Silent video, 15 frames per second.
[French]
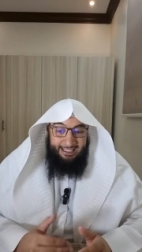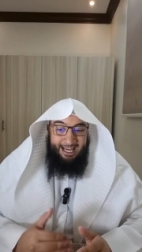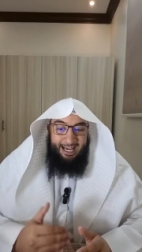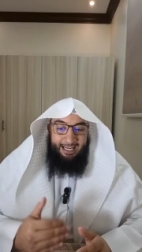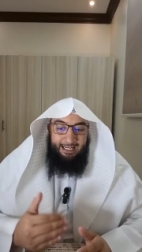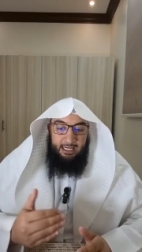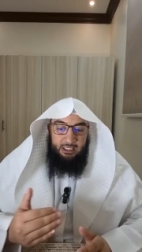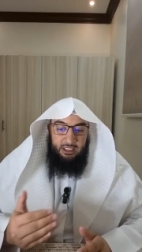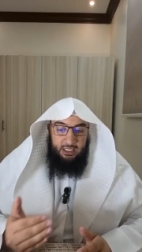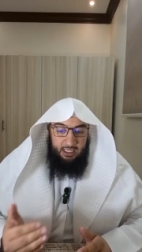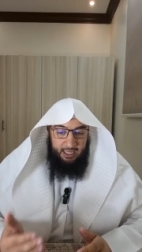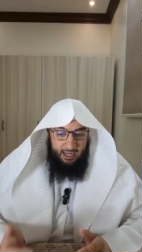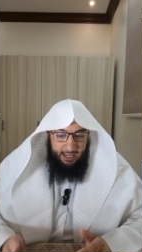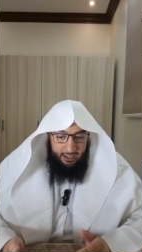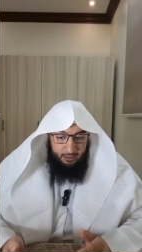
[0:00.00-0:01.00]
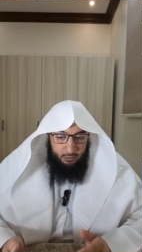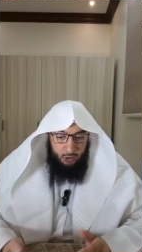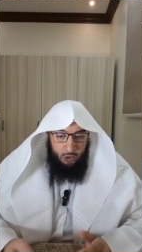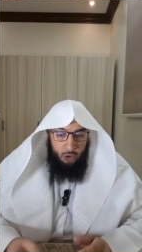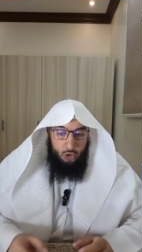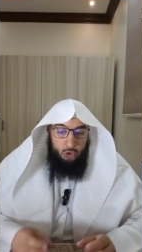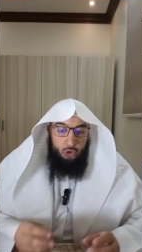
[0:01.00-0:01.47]
car il indique
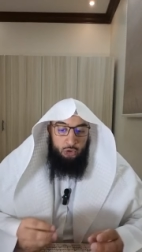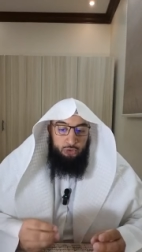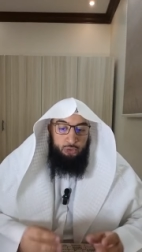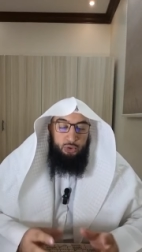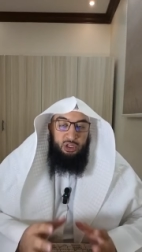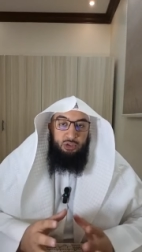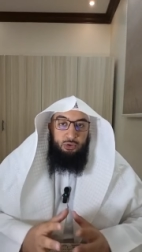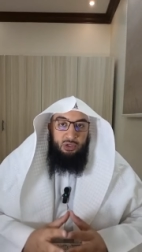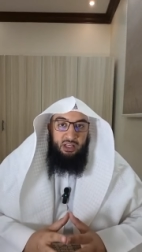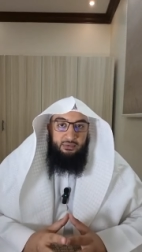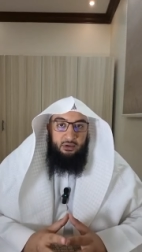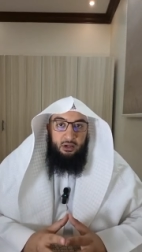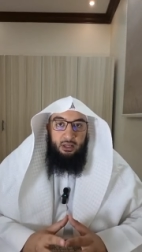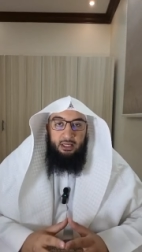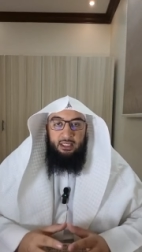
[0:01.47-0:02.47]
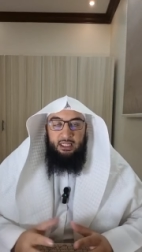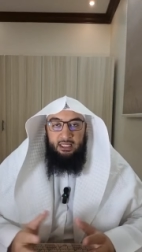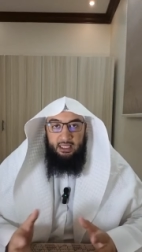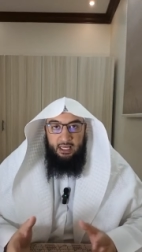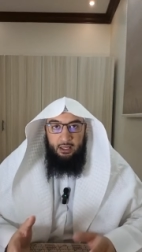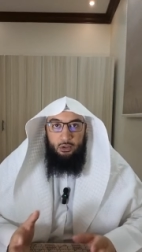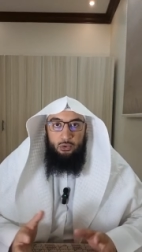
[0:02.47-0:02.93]
clairement le sujet du livre,
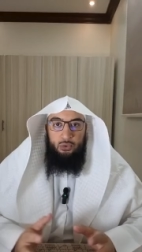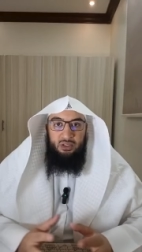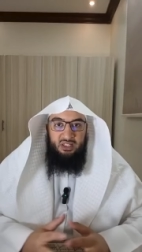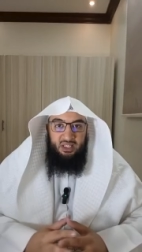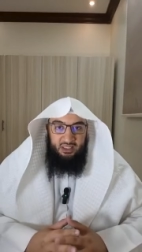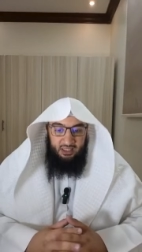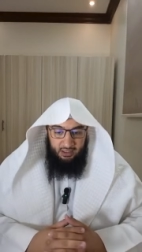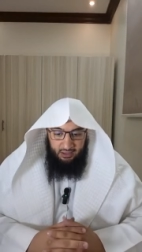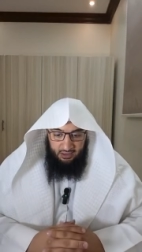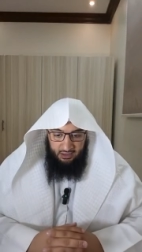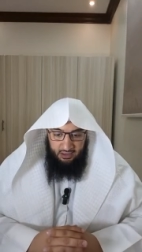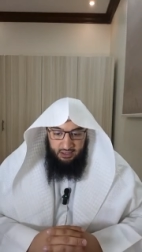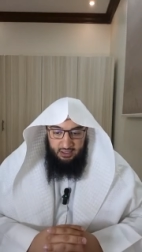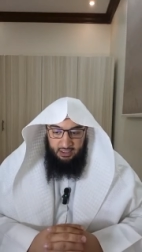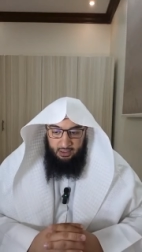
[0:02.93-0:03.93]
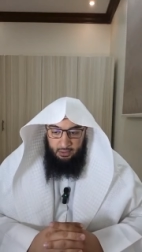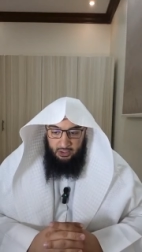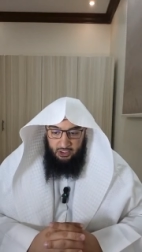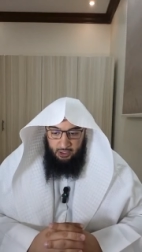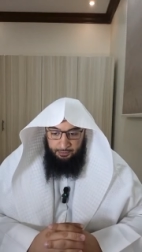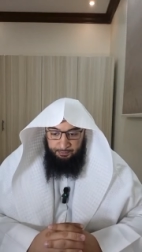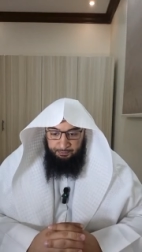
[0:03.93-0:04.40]
qui est l'unicité d'Allah Azza wa